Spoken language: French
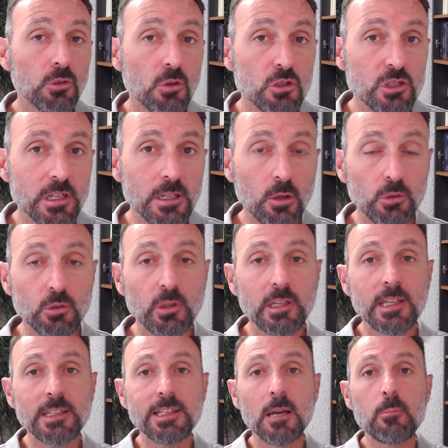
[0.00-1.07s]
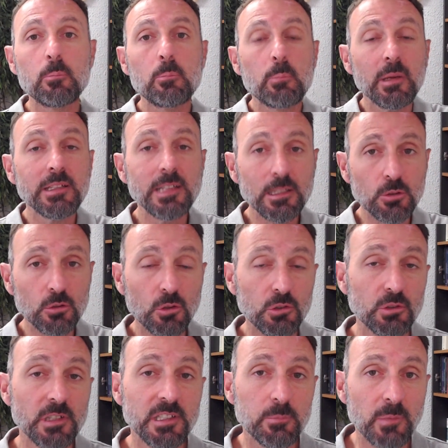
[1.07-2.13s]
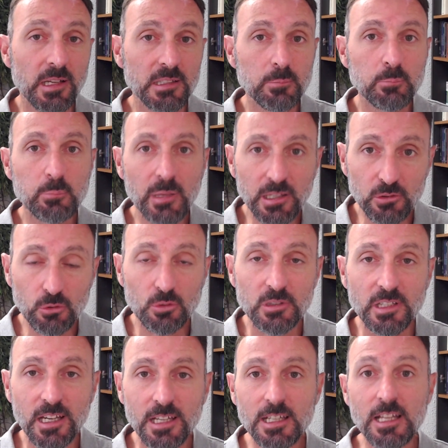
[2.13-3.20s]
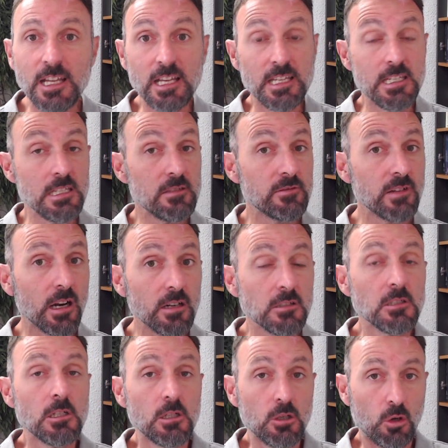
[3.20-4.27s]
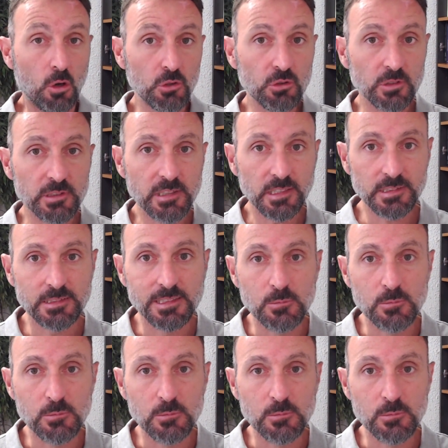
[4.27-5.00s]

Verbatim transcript: danger, lorsque quelqu'un pénètre dans son espace personnel, il il va ressentir cette